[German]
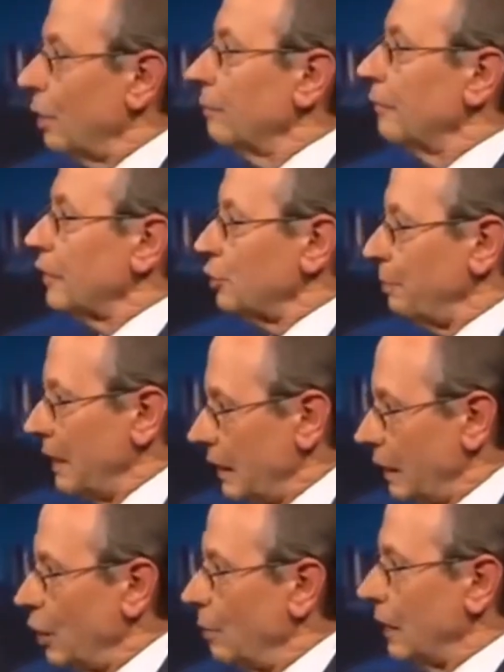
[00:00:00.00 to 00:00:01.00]
können wir
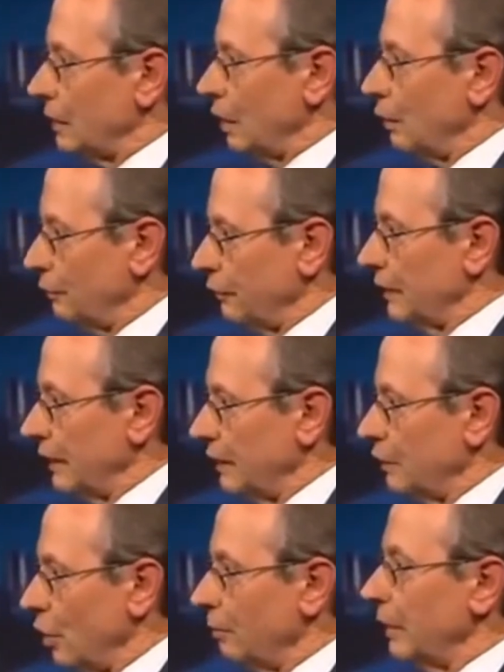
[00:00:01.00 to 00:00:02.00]
später nochmal drauf äh,
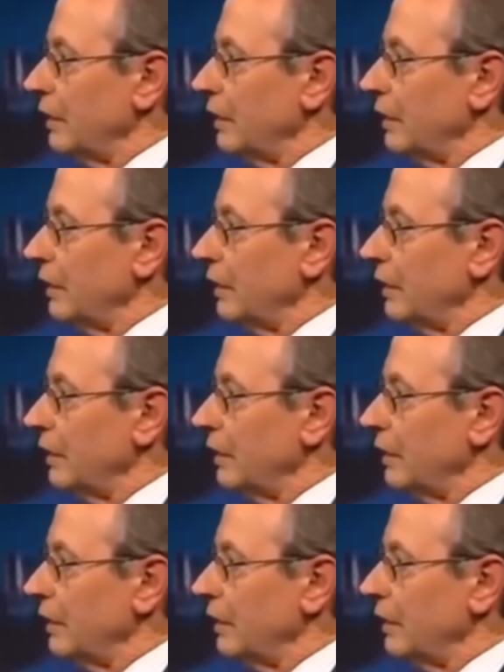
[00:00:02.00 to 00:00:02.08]
hinkommen.